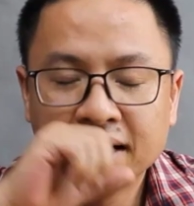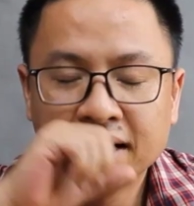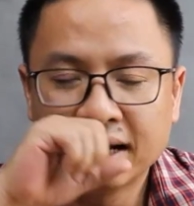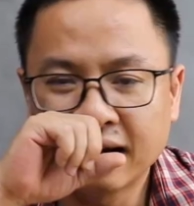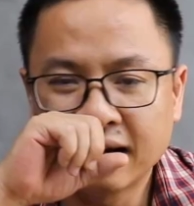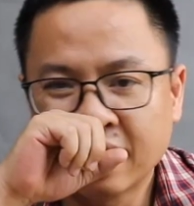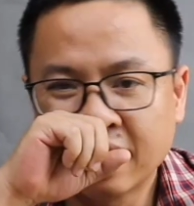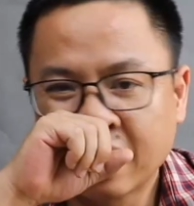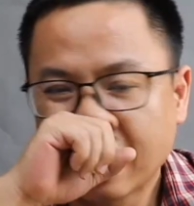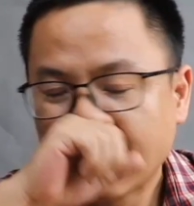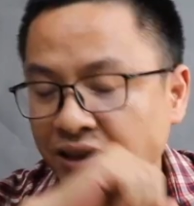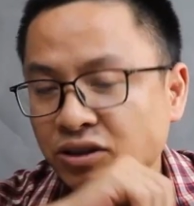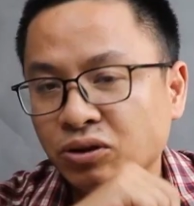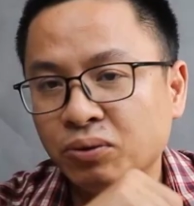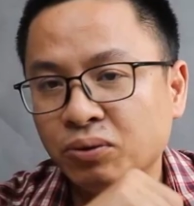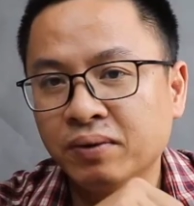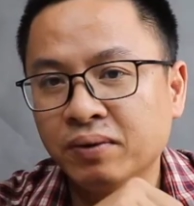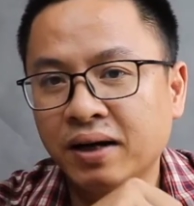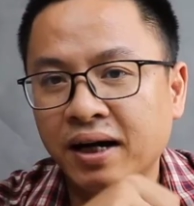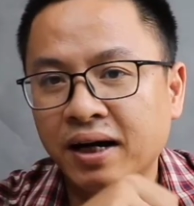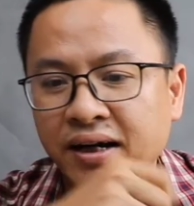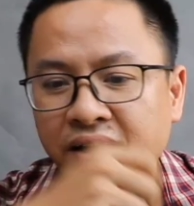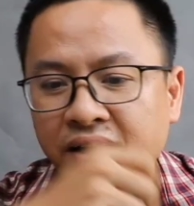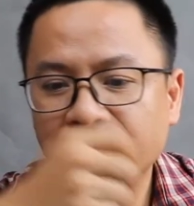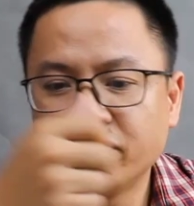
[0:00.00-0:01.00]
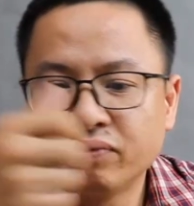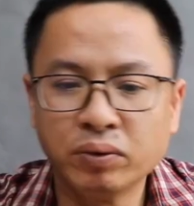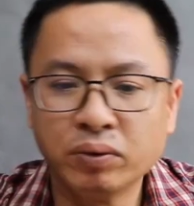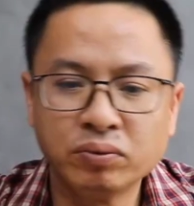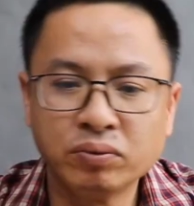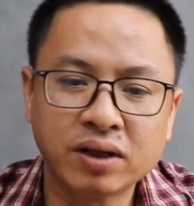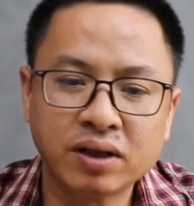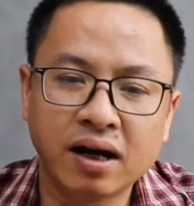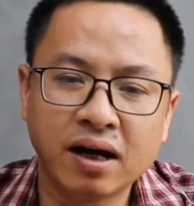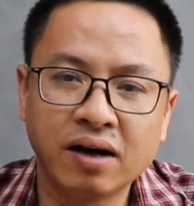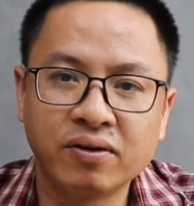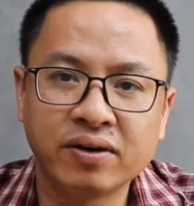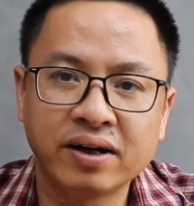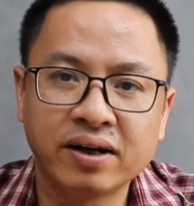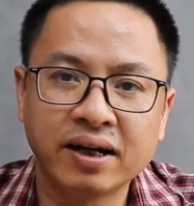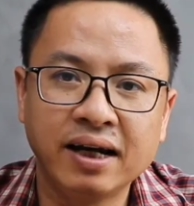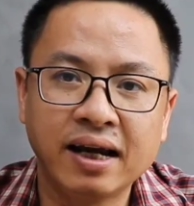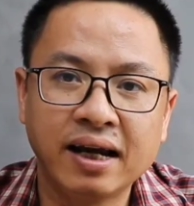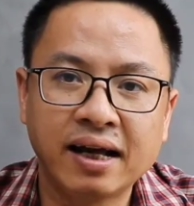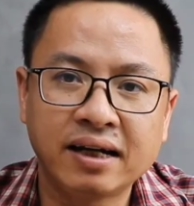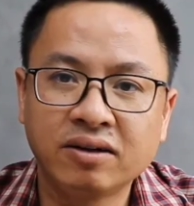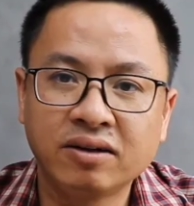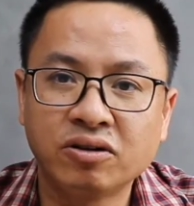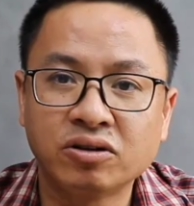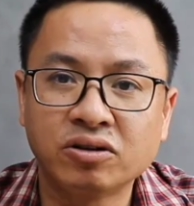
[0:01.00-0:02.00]
à, hay dùng các cái filter cái
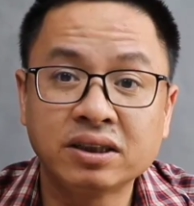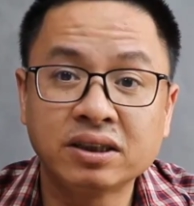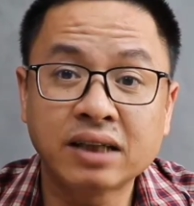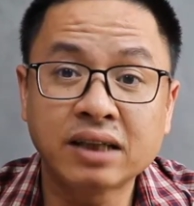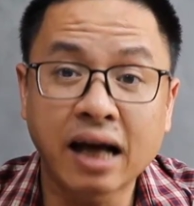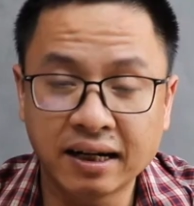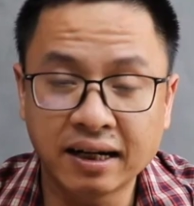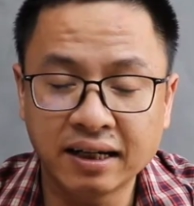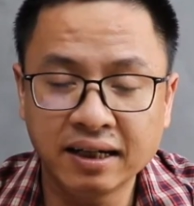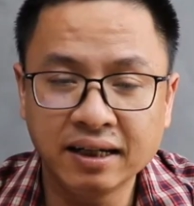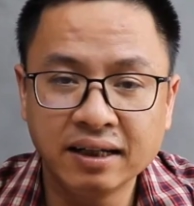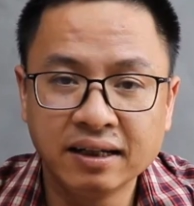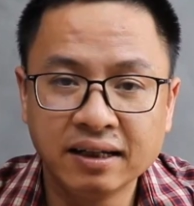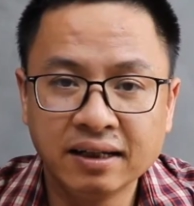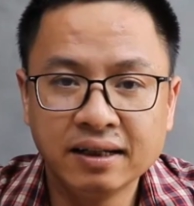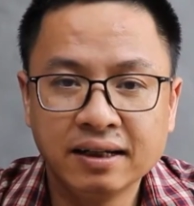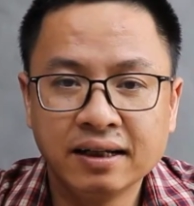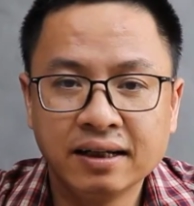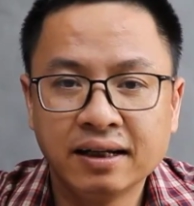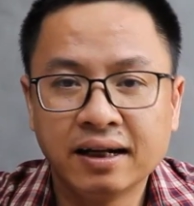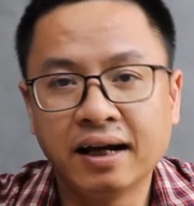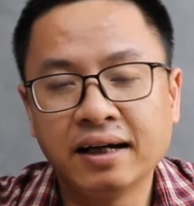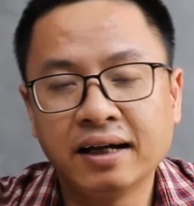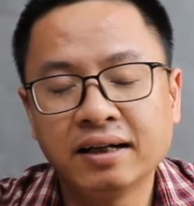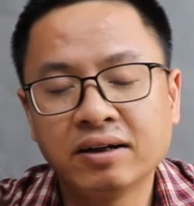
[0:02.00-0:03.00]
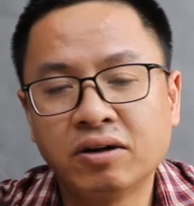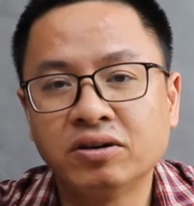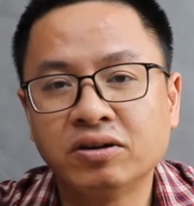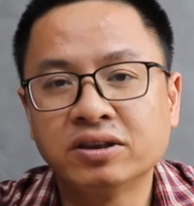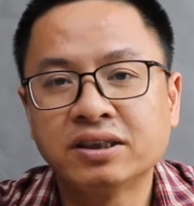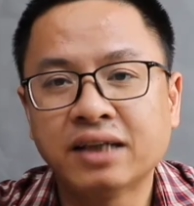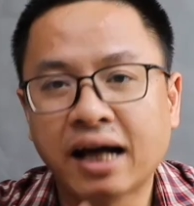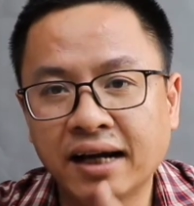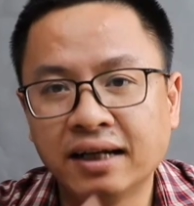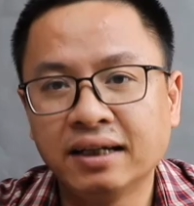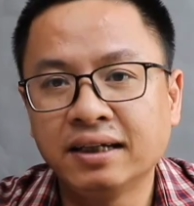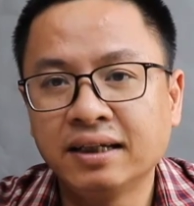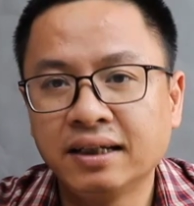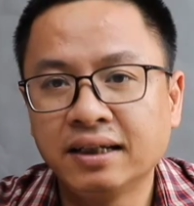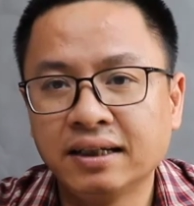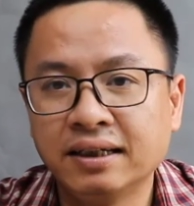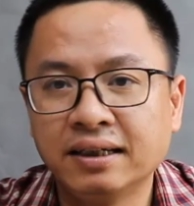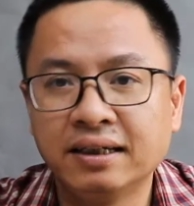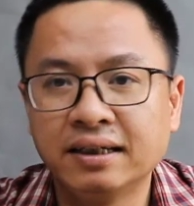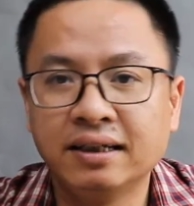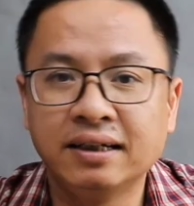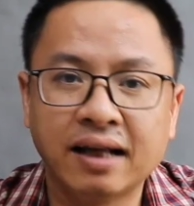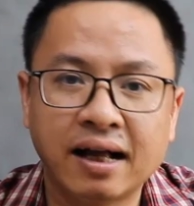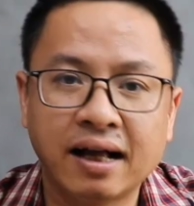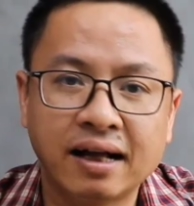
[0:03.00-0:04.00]
lắp có sẵn ấy đấy có sẵn thì
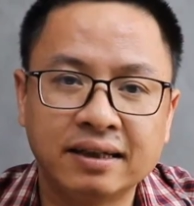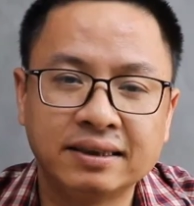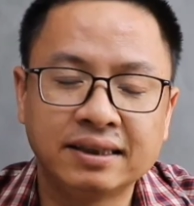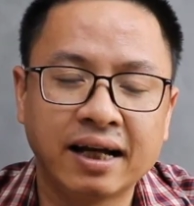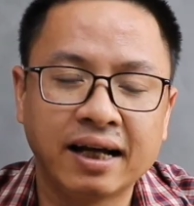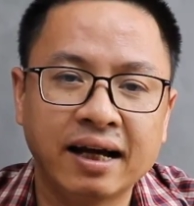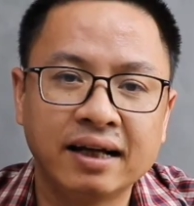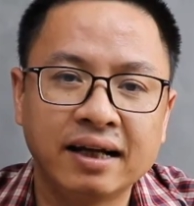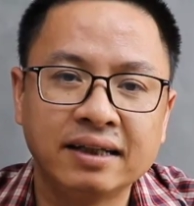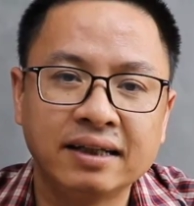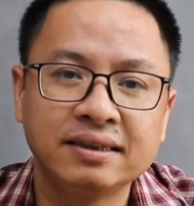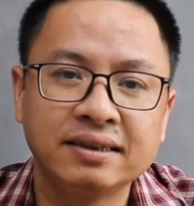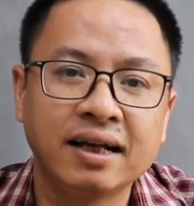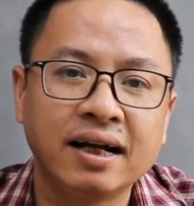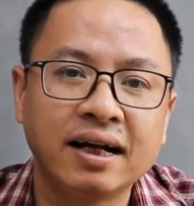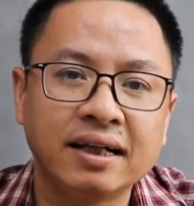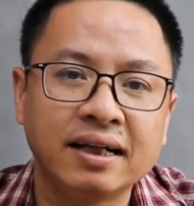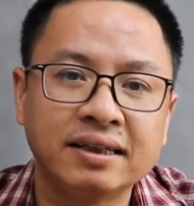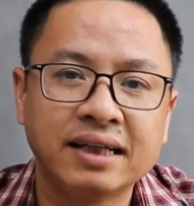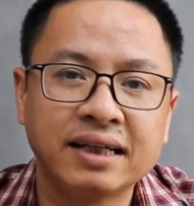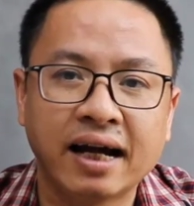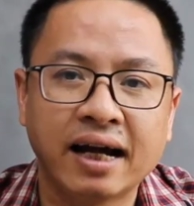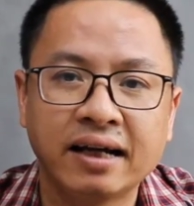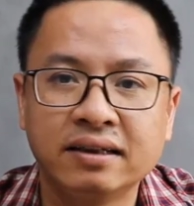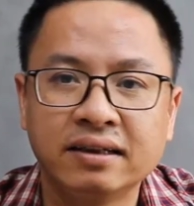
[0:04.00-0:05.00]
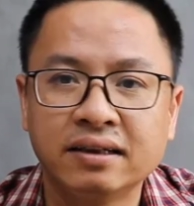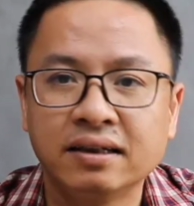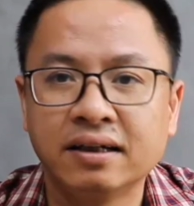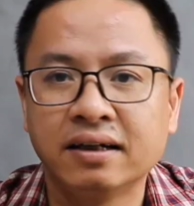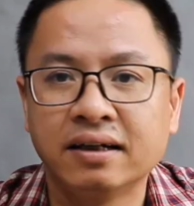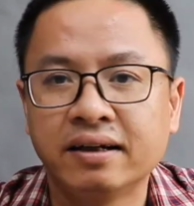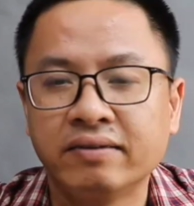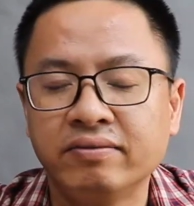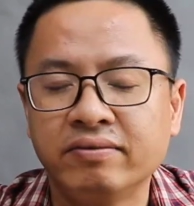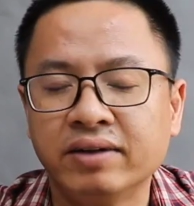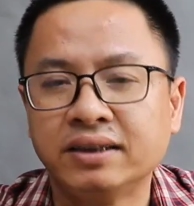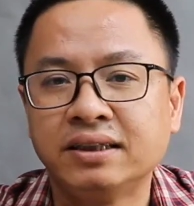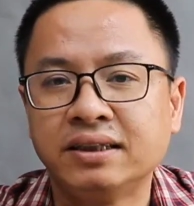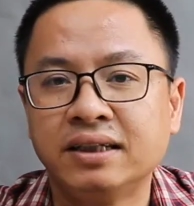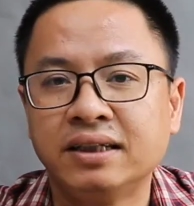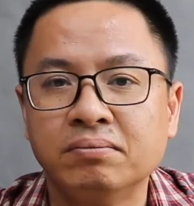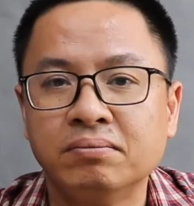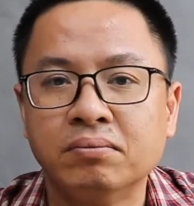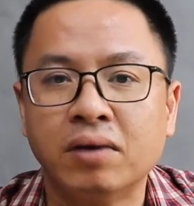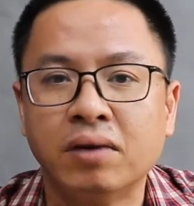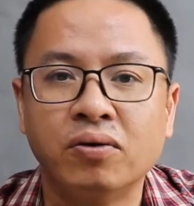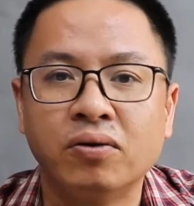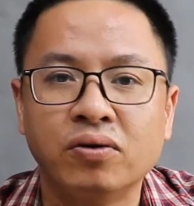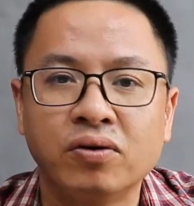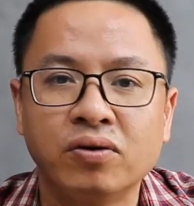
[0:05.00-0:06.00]
là sẽ rất là nhanh à, cái việc chỉnh
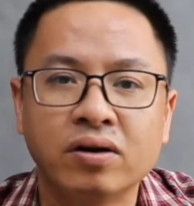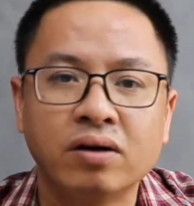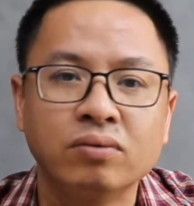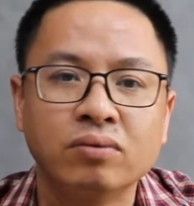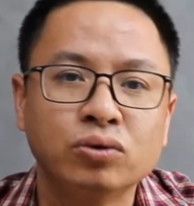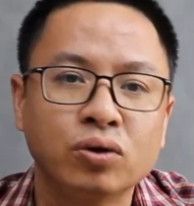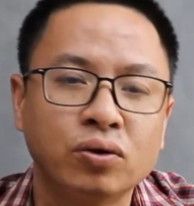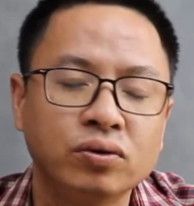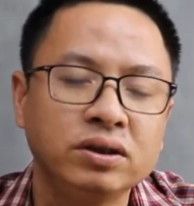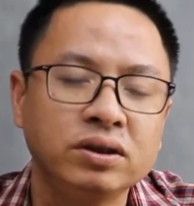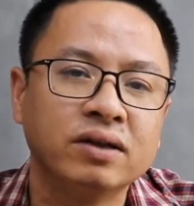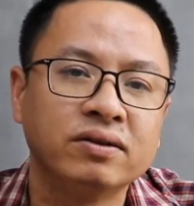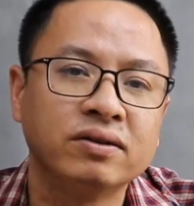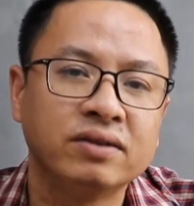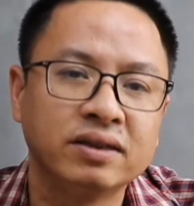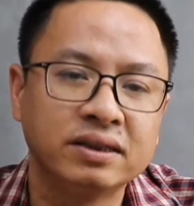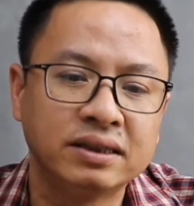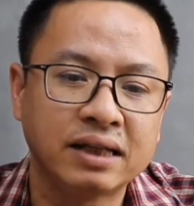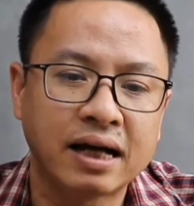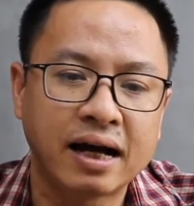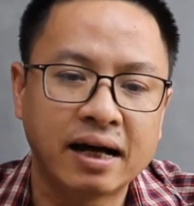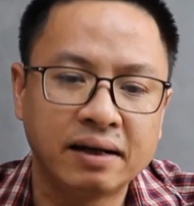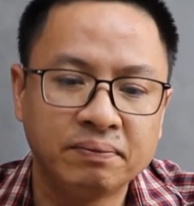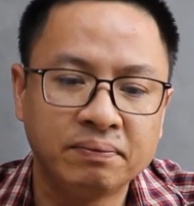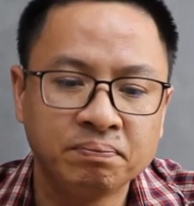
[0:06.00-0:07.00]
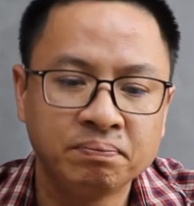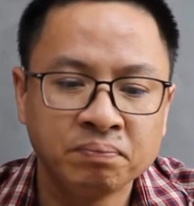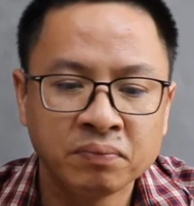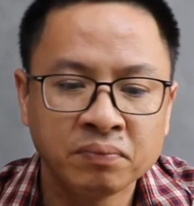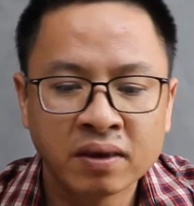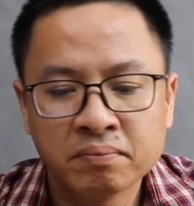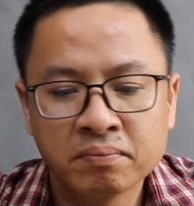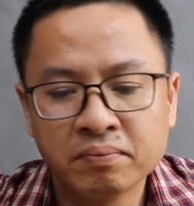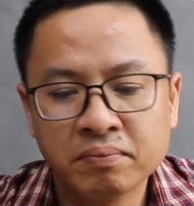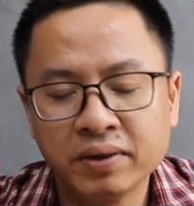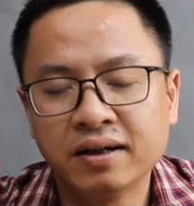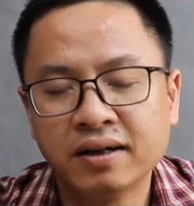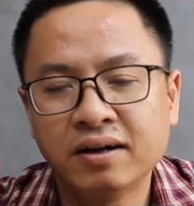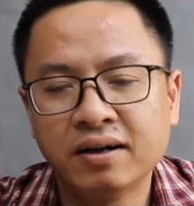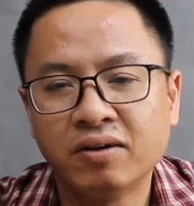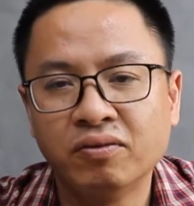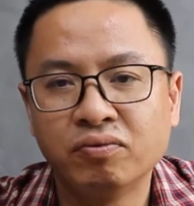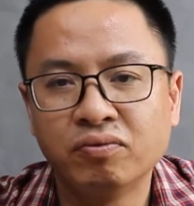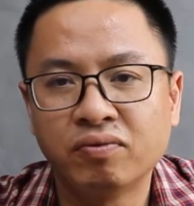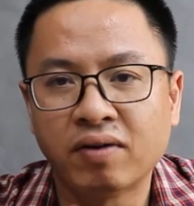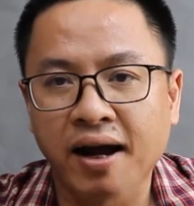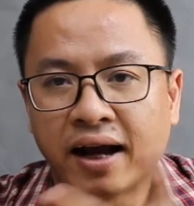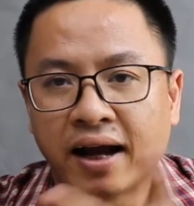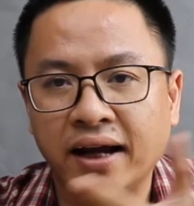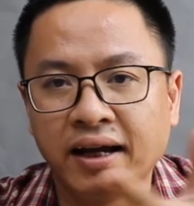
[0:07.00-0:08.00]
màu nó không tốn nhiều thời gian mình không
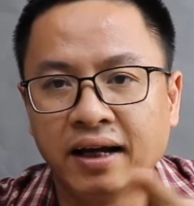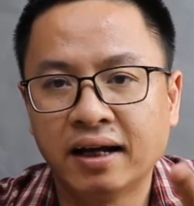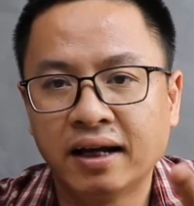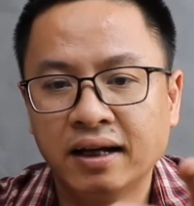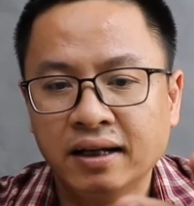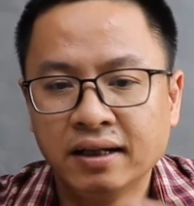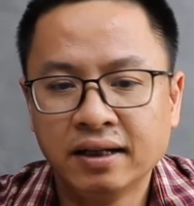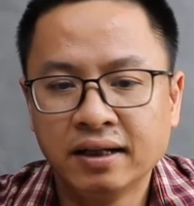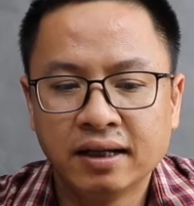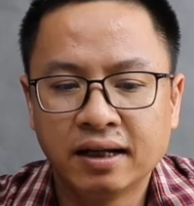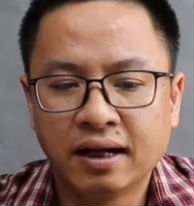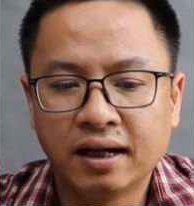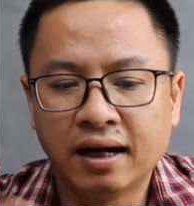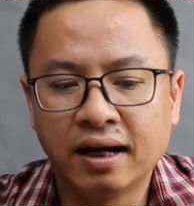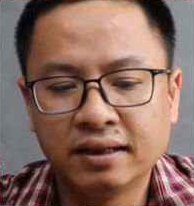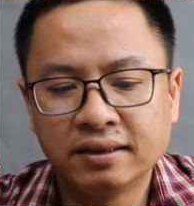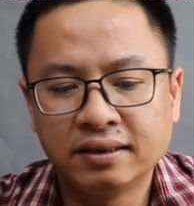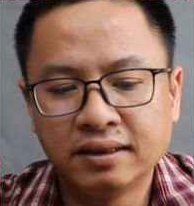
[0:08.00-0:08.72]
phải à,